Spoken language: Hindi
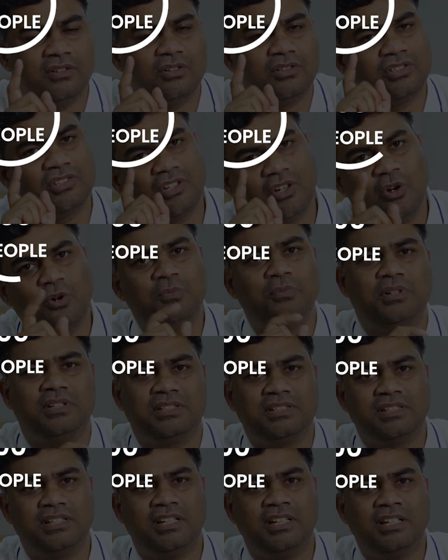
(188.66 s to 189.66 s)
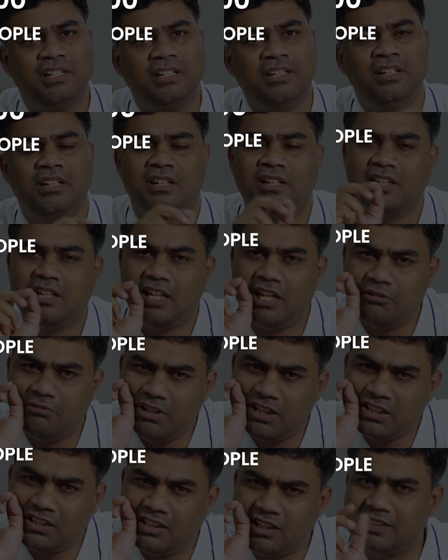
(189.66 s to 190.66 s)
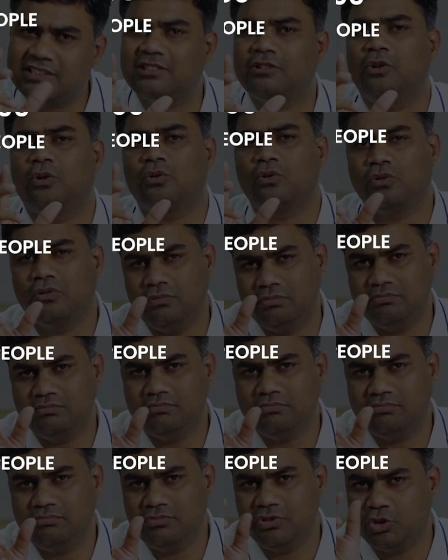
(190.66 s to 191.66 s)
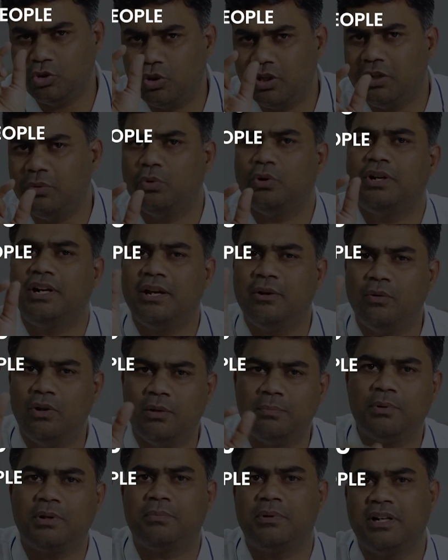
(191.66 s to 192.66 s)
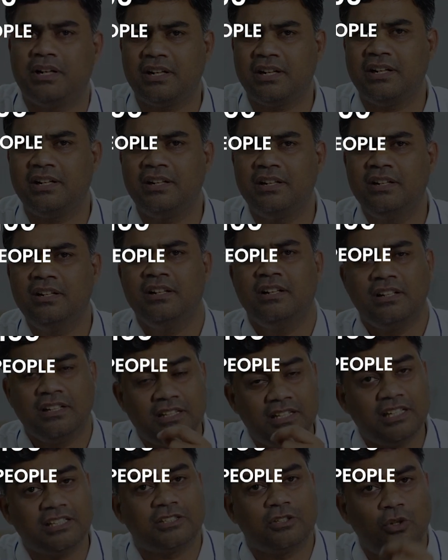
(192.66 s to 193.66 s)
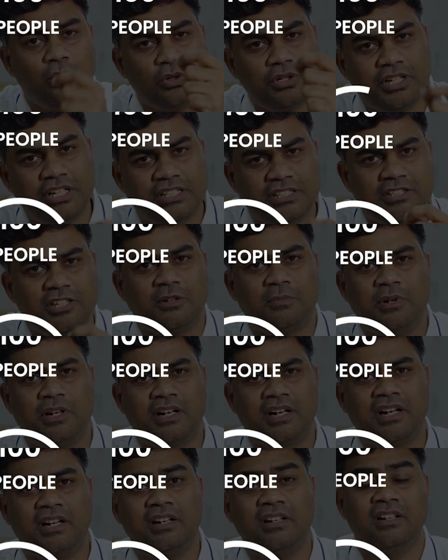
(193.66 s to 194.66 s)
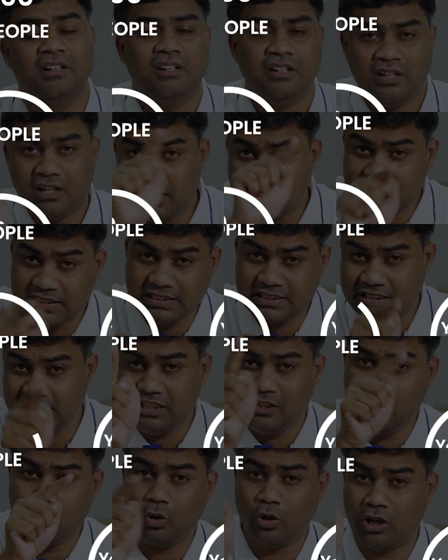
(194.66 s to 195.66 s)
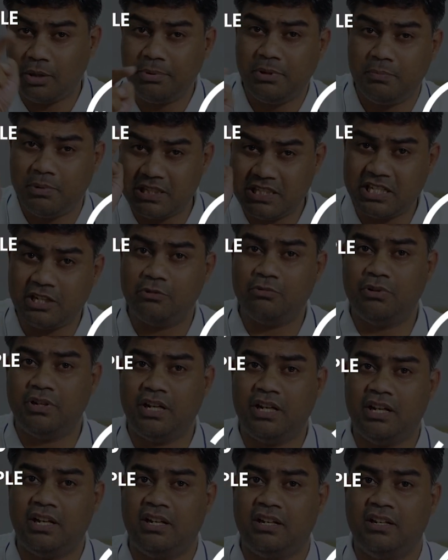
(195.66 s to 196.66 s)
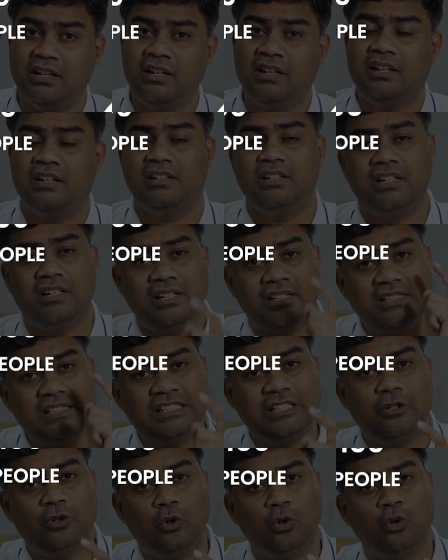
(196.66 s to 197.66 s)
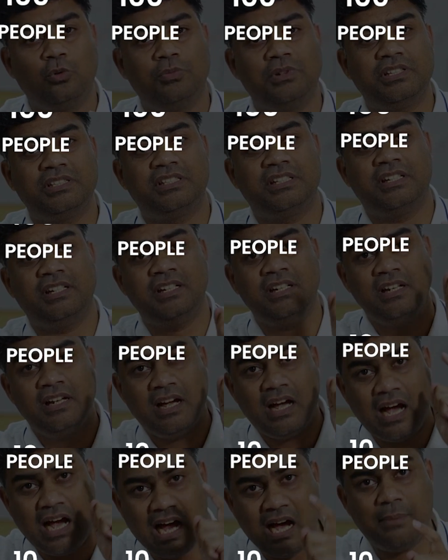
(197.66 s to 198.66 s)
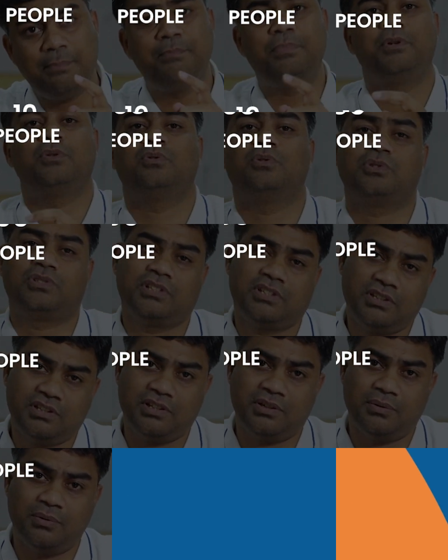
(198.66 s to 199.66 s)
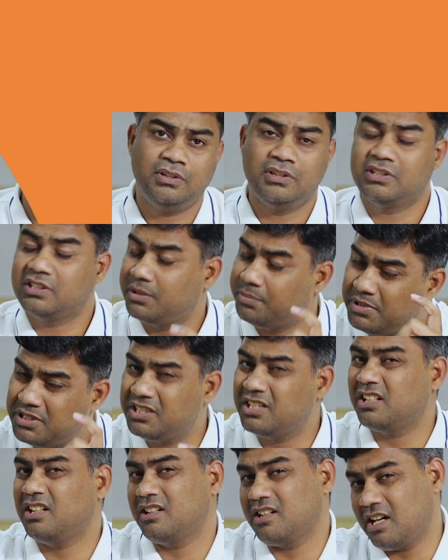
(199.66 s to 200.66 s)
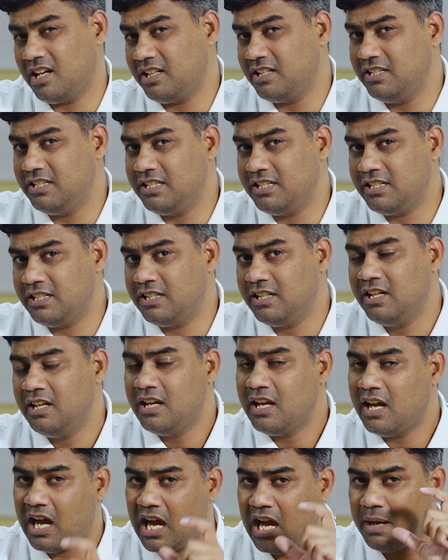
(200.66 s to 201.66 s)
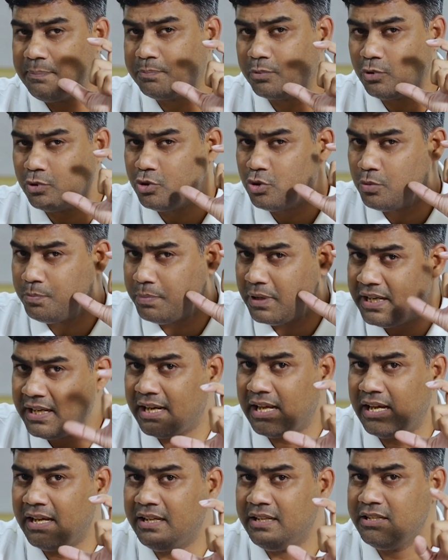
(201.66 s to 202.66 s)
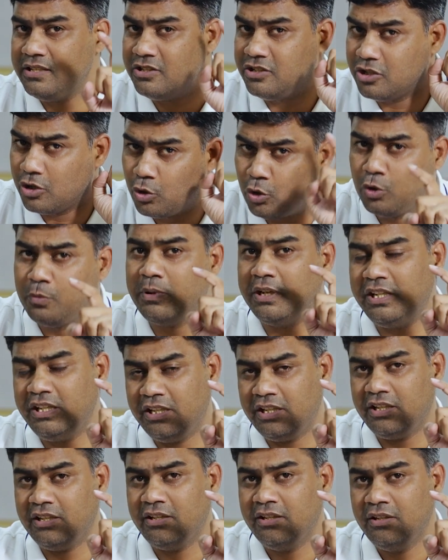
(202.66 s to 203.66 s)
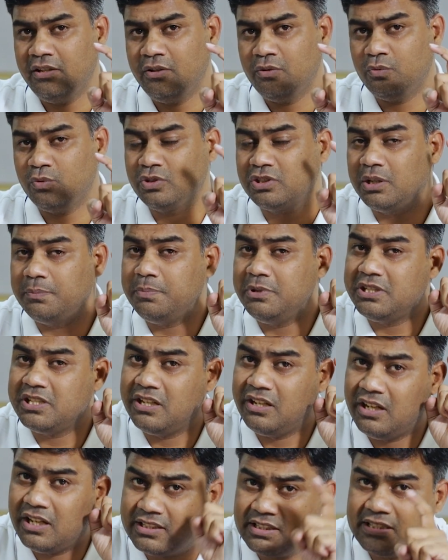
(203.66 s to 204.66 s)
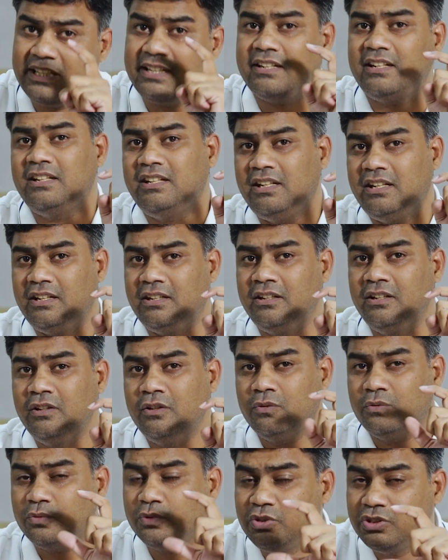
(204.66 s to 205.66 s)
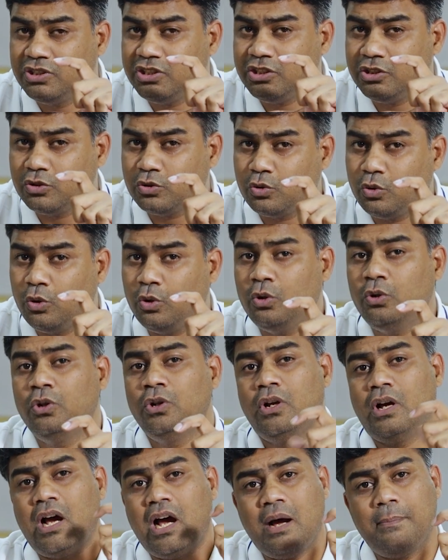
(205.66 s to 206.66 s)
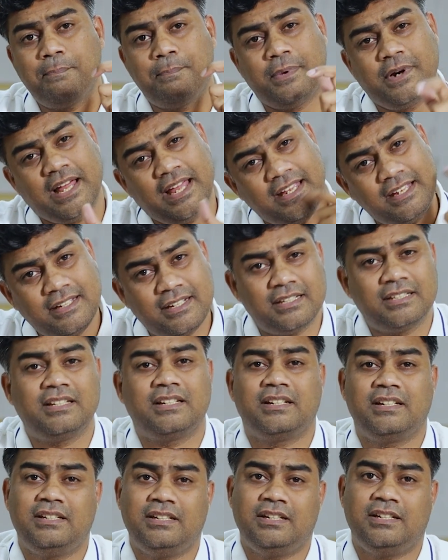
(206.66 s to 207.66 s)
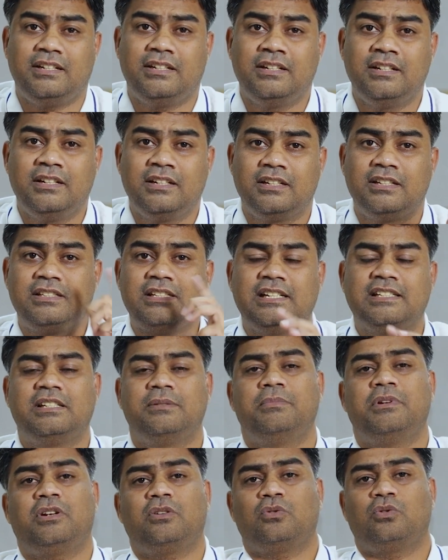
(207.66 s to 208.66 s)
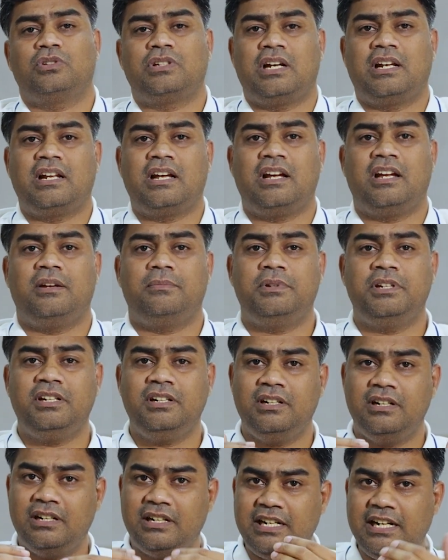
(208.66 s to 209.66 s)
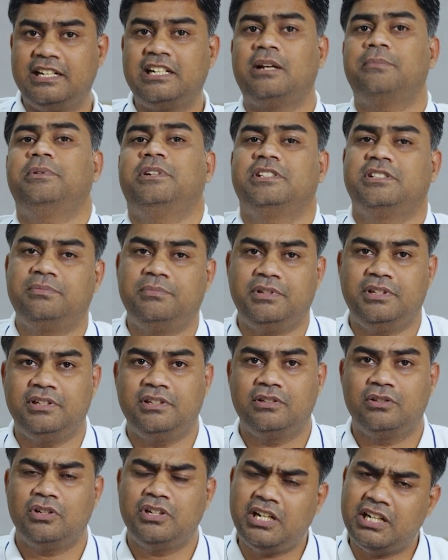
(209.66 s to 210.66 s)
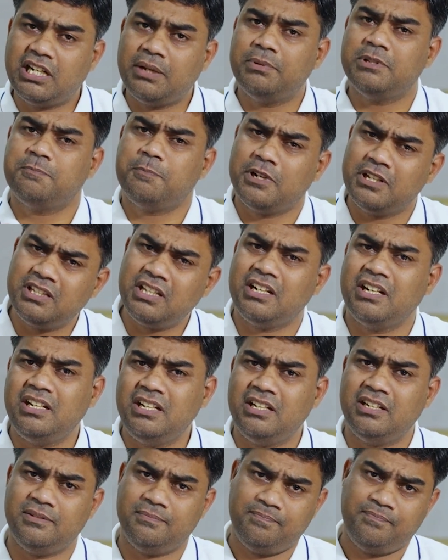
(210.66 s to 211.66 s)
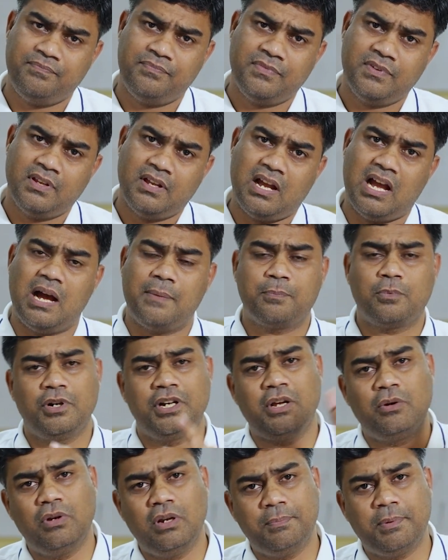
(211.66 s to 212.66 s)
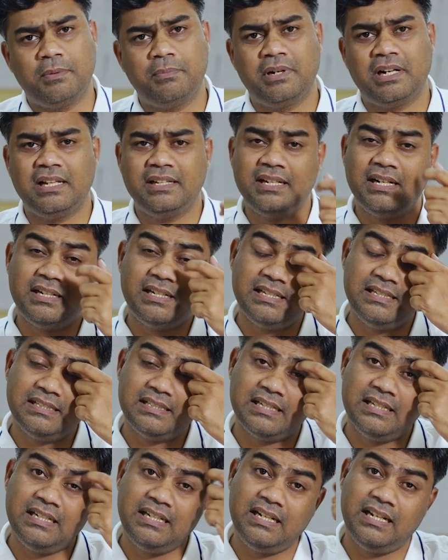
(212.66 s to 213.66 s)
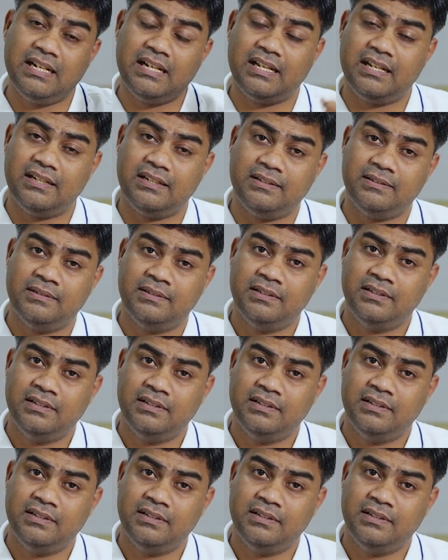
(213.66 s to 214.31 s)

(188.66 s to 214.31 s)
तो सौ में से केवल दस लोग जो है वो डेवलपर बन रहे हैं दस लोग टेस्टर बन रहे हैं अस्सी लोग अभी बचे हुए हैं ये अस्सी लोगों में से आप भी हो सकते हो समझने का ट्राई कीजिए आपको जो बनना है ज़रूर बनिए उसके पीछे लगते रहिए उस चीज़ को आप पढ़ाई करते रहिए कि जैसे मेरे को जाना है अभी डेटाबेस में तो डेटाबेस पढ़ते रहिए आपको डेवलपर बना दिया टेंशन नहीं लेना है